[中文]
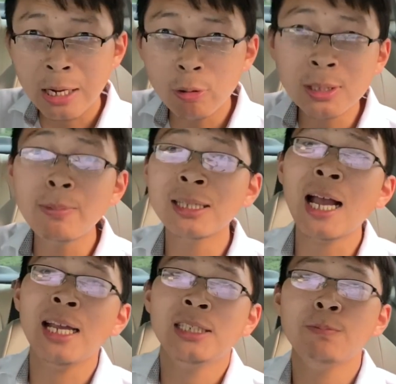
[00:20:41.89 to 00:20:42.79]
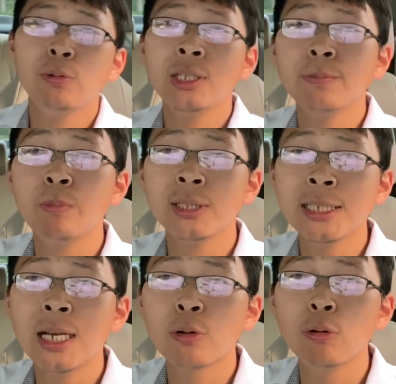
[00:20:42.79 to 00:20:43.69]
国他妈他已经不像不再
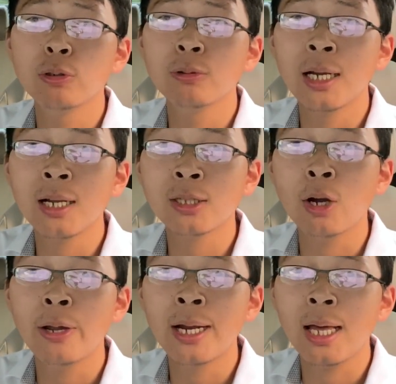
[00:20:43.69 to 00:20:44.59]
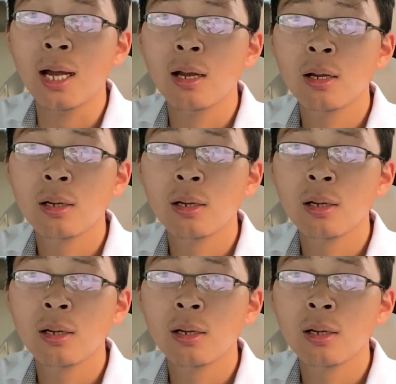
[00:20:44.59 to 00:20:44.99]
像过去那个屌样了，